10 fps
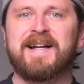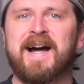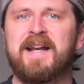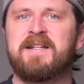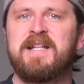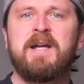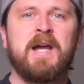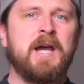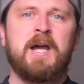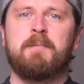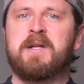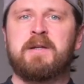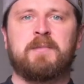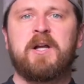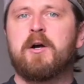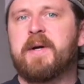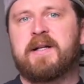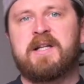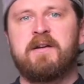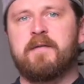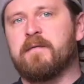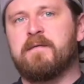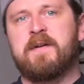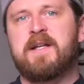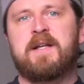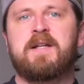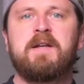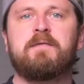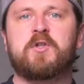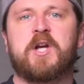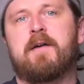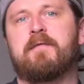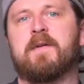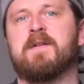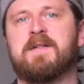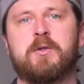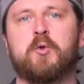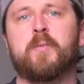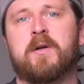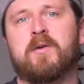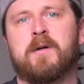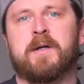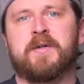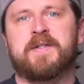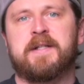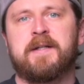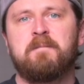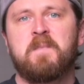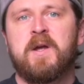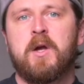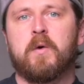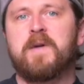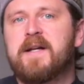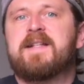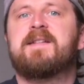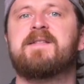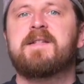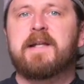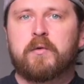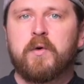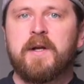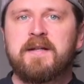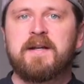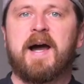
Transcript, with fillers: Gerade die mit einem Teleobjektiv, wenig Tiefenschärfe, sieht super toll aus. Ne? Und als letztes natürlich